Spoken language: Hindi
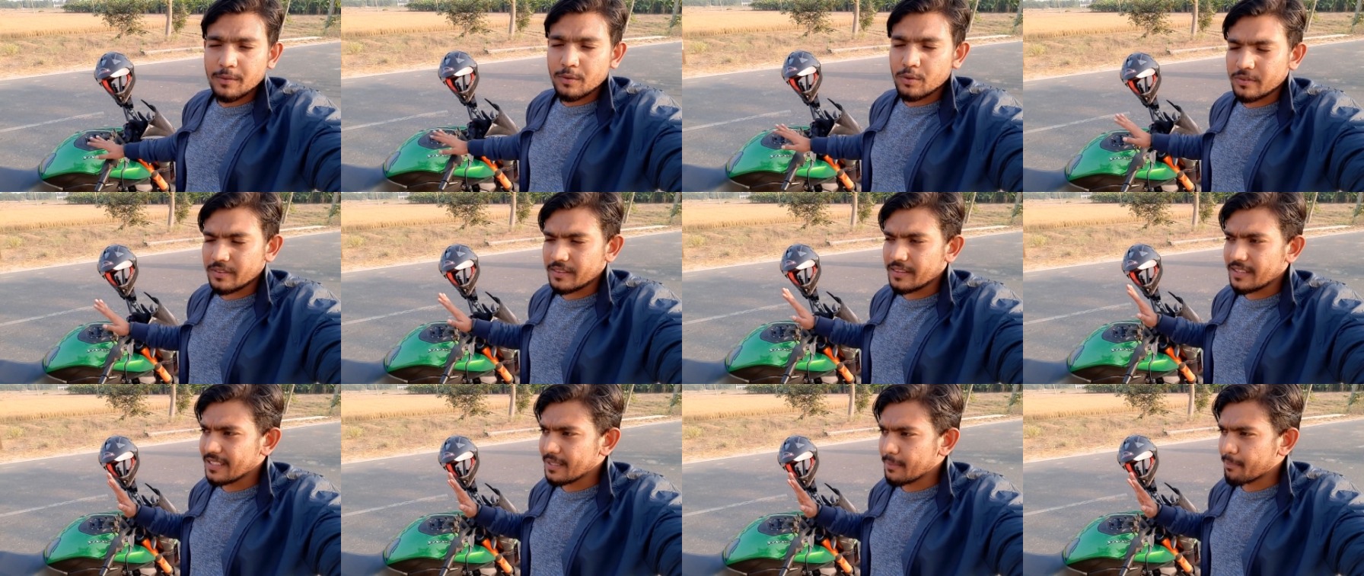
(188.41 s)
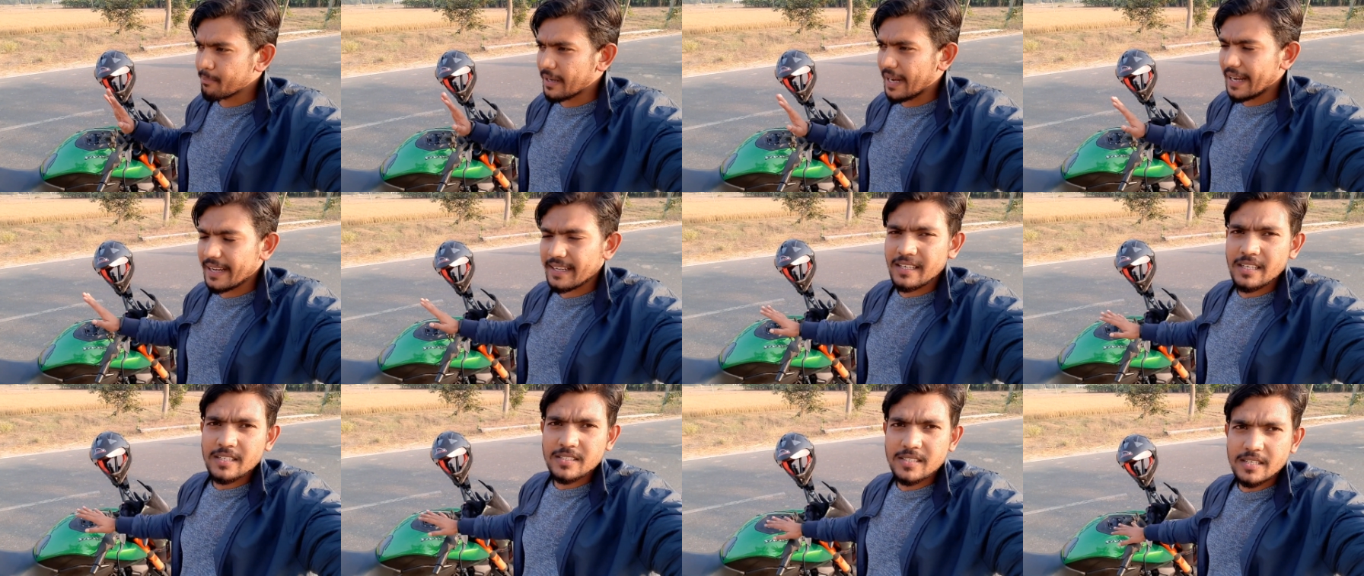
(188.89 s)
उतनी
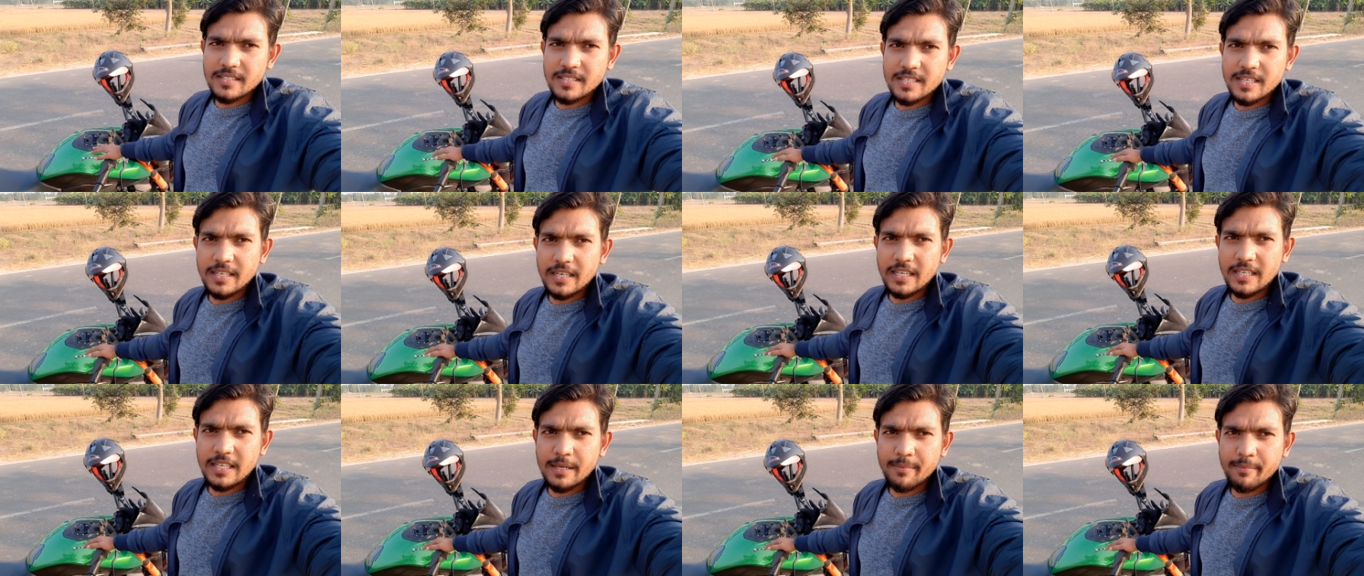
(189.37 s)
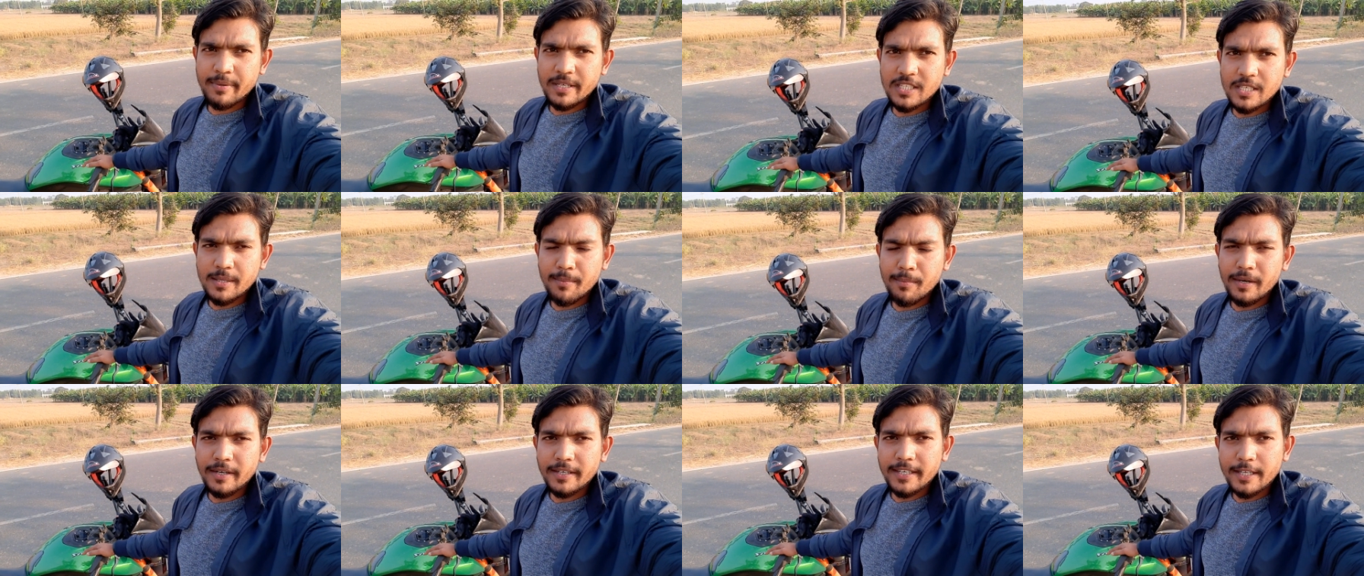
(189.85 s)
ब्राइटनेस अच्छी नहीं है
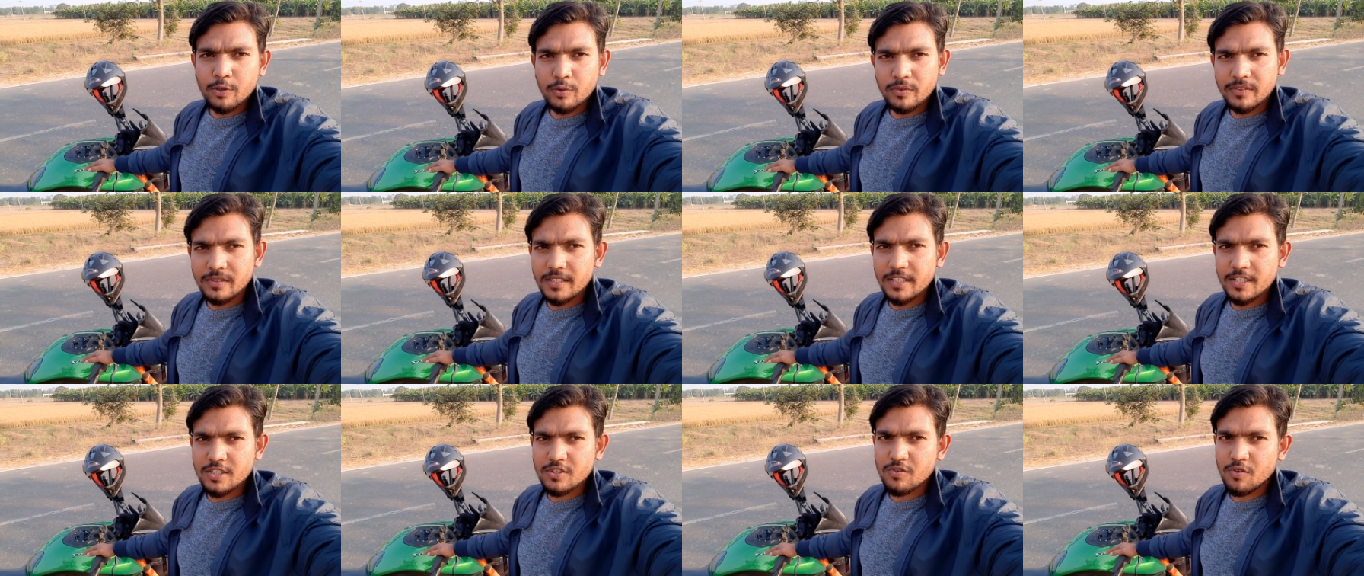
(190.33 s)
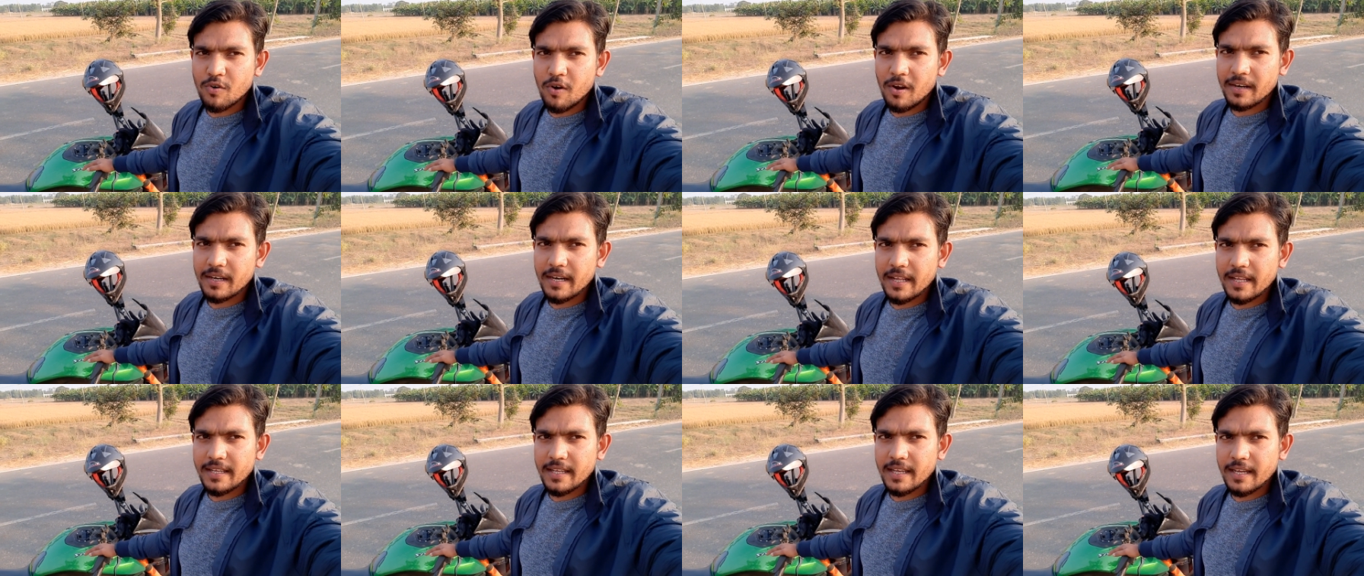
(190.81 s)
विजिबिलिटी उतनी
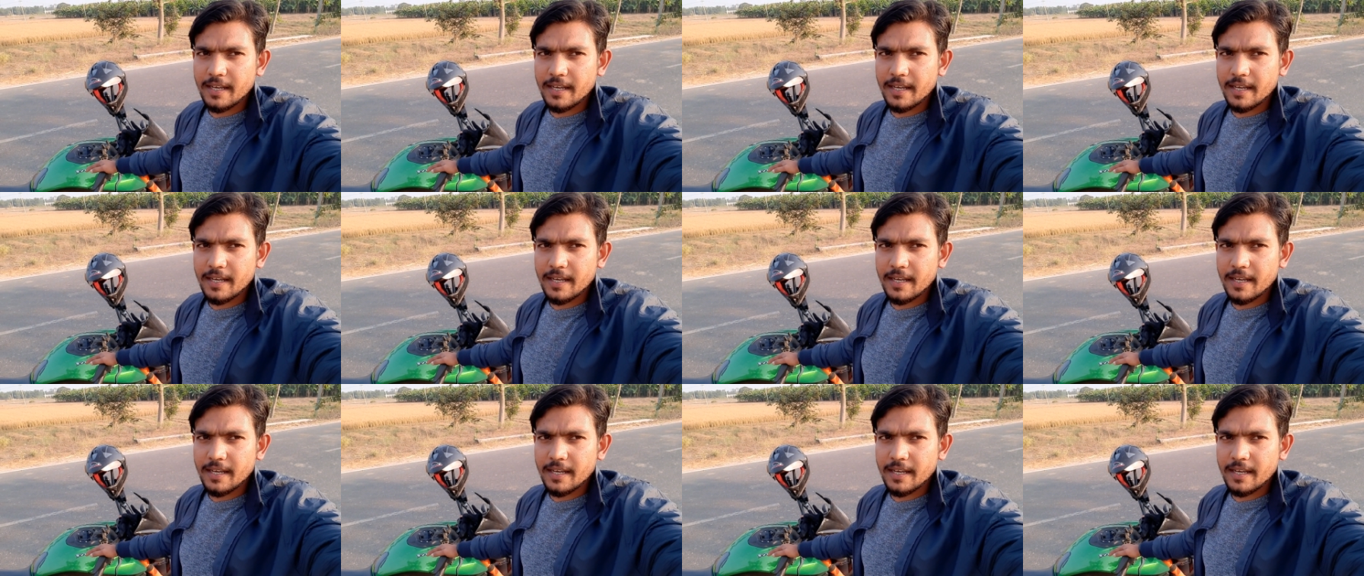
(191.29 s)
स्ट्रांग नहीं